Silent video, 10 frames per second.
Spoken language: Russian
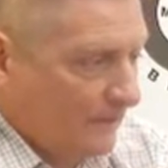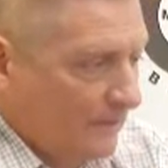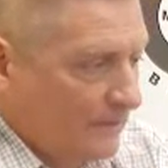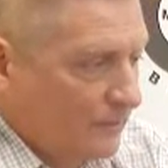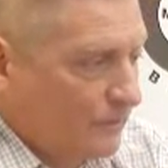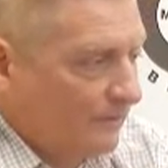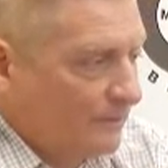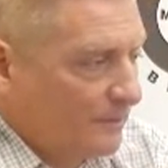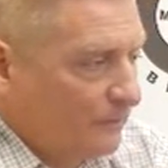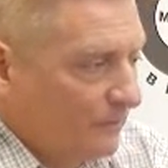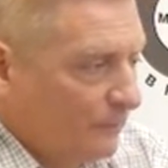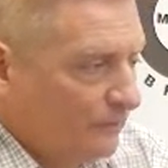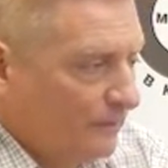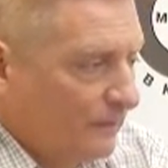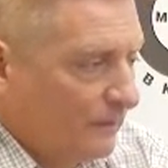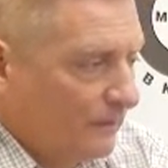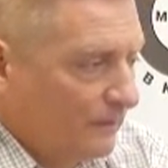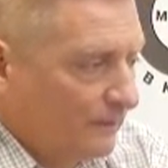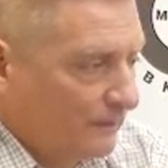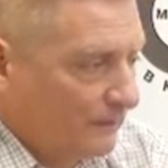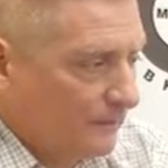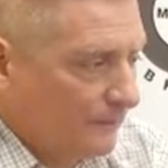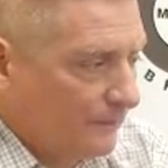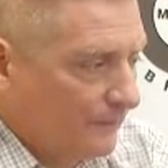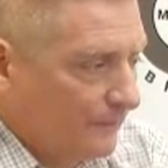Слушайте, во-первых, уголовная, э,